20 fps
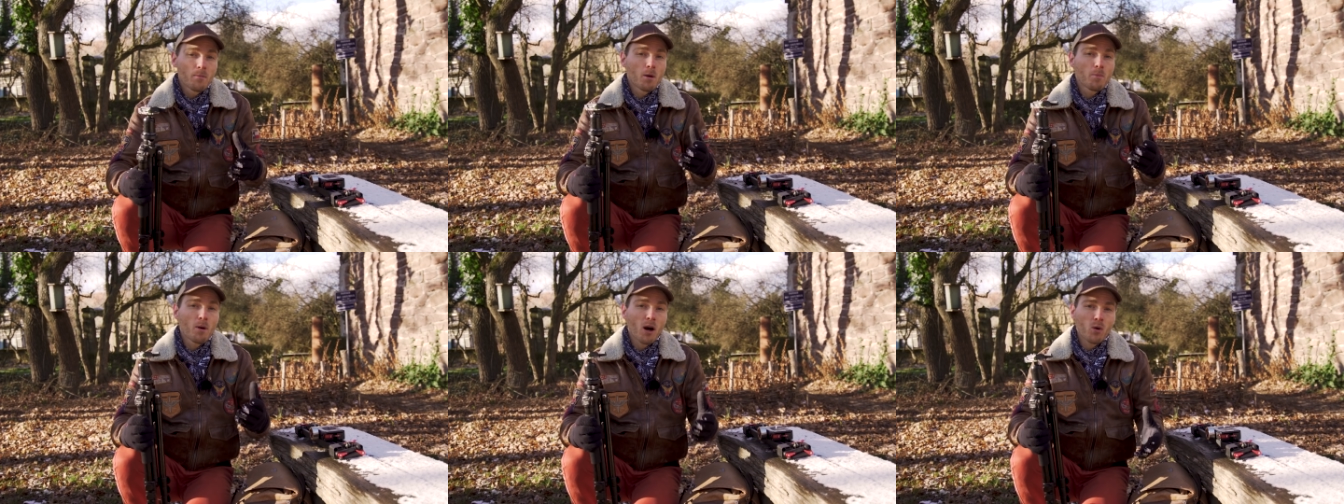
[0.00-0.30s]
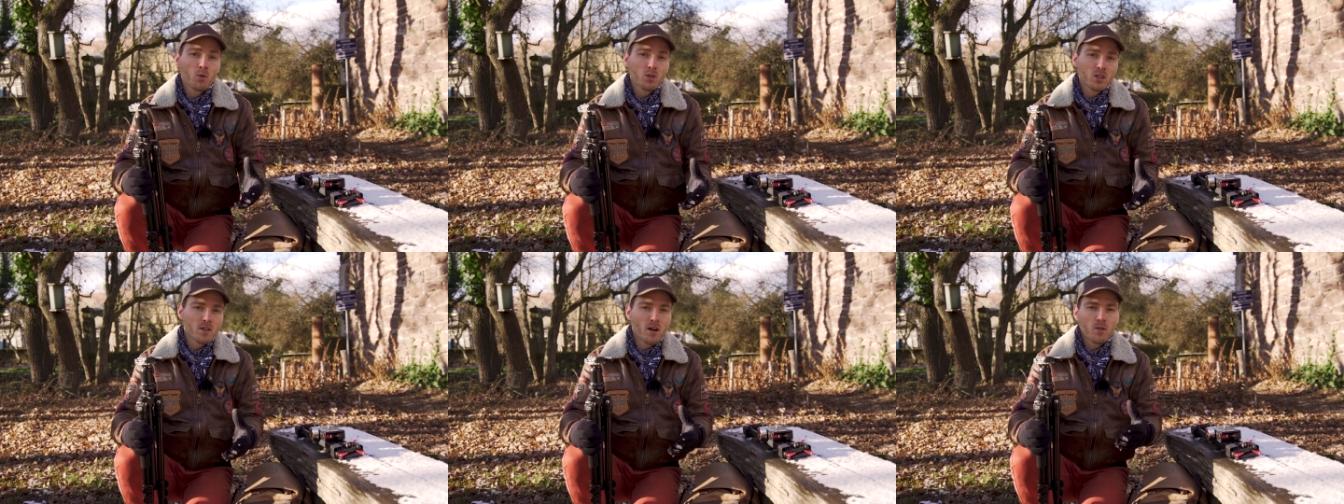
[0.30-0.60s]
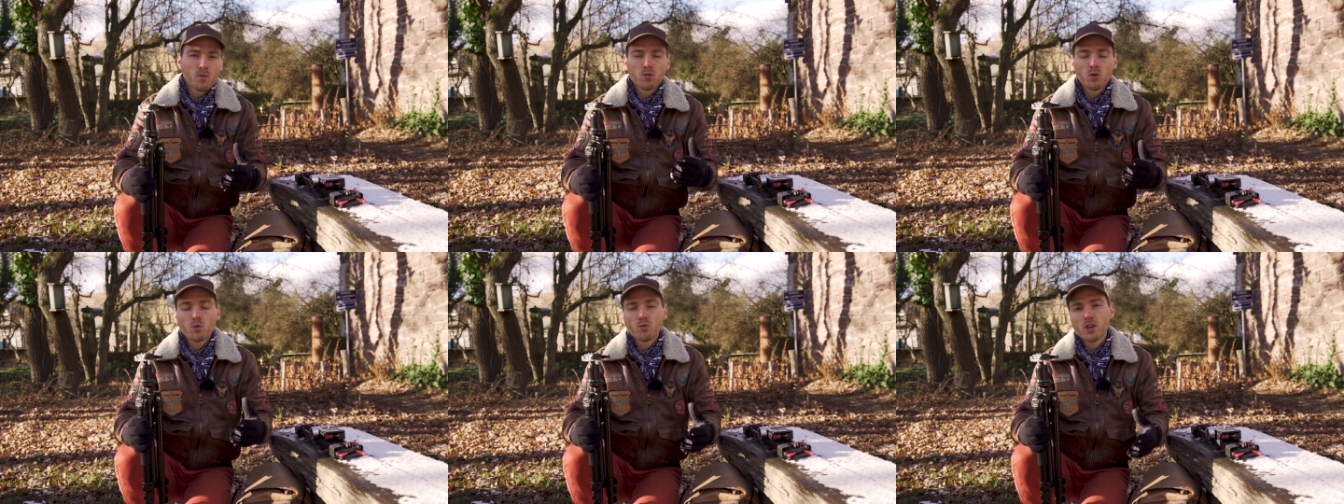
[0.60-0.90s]
mais par contre qui
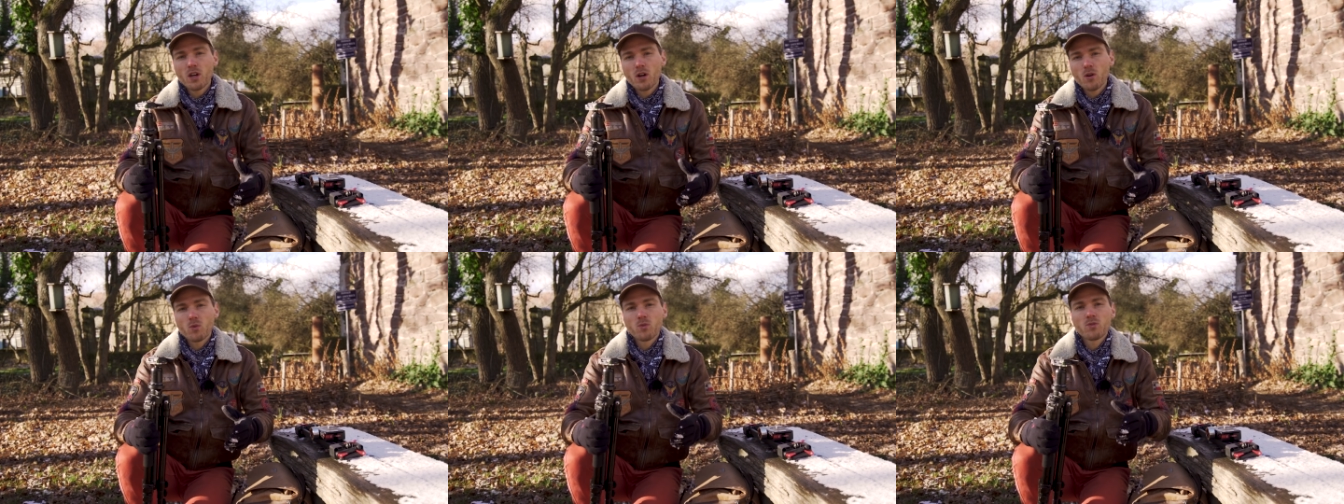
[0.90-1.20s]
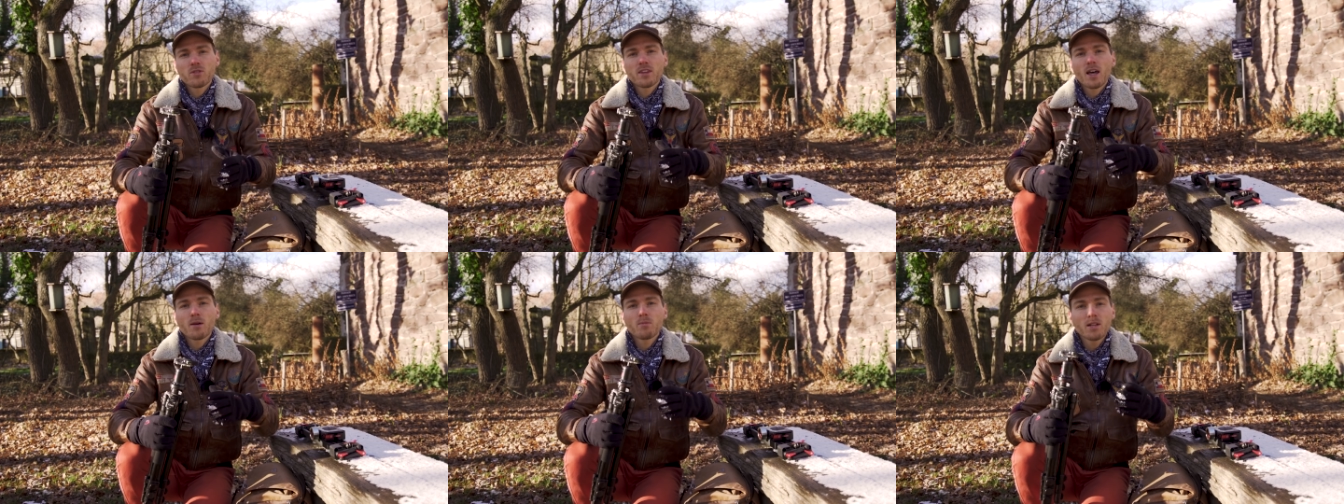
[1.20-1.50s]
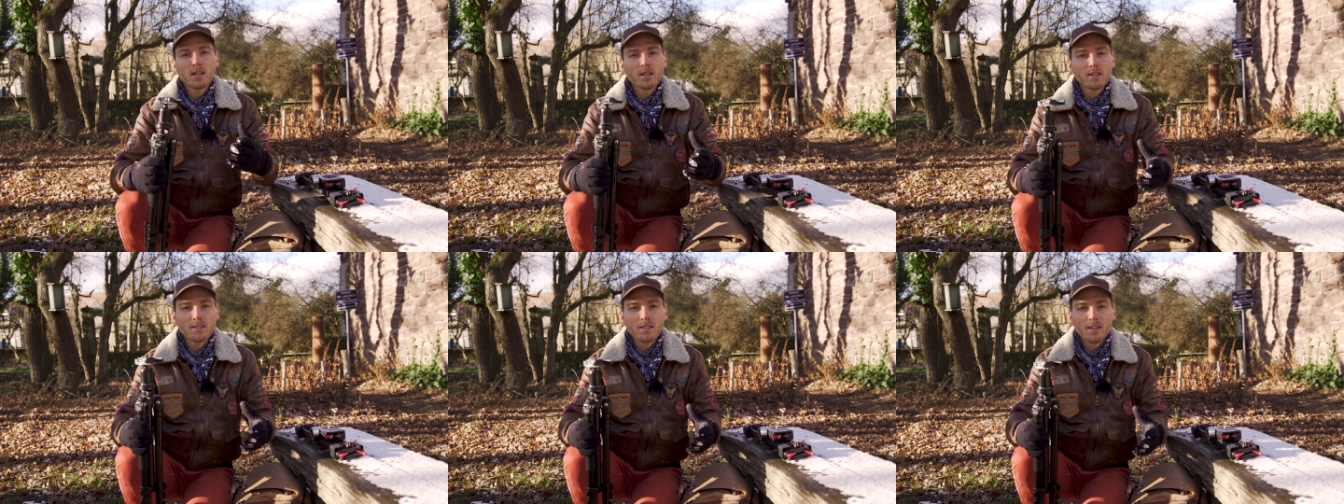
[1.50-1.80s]
va vous offrir une
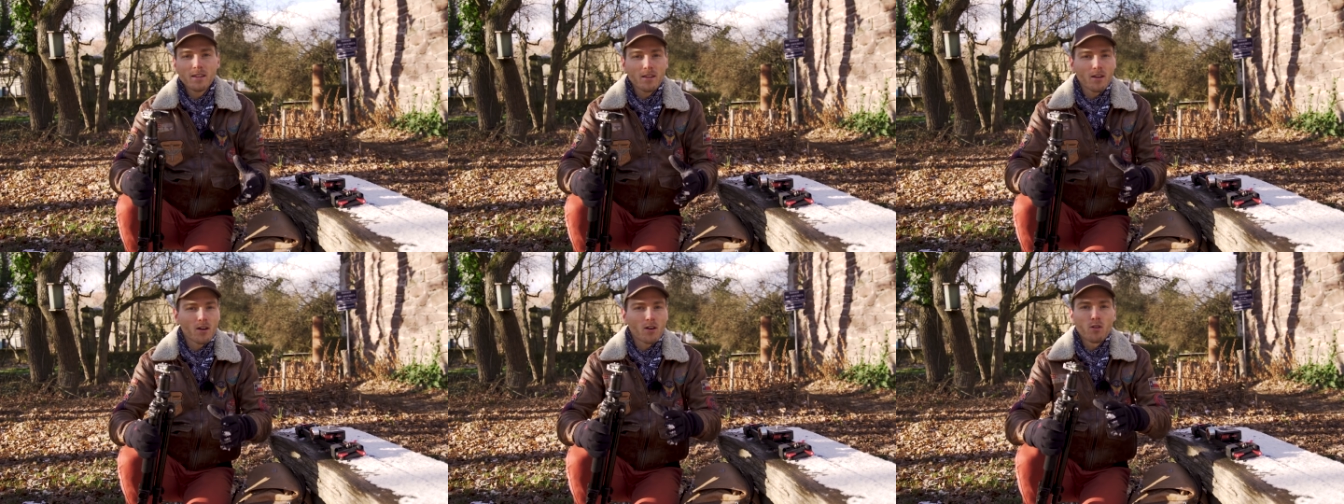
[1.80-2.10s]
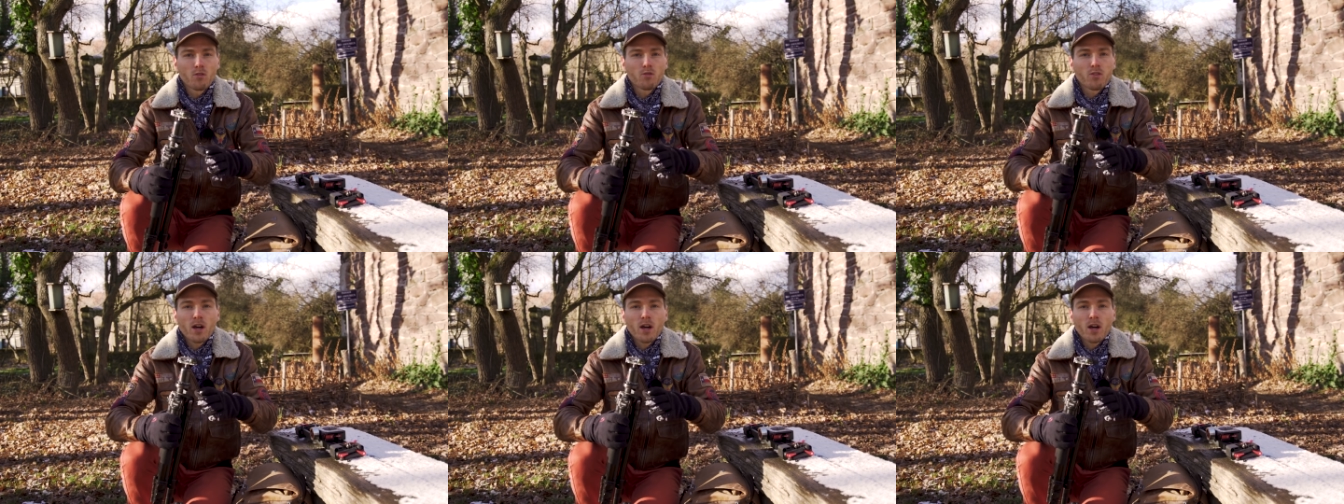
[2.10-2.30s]
stabilité euh,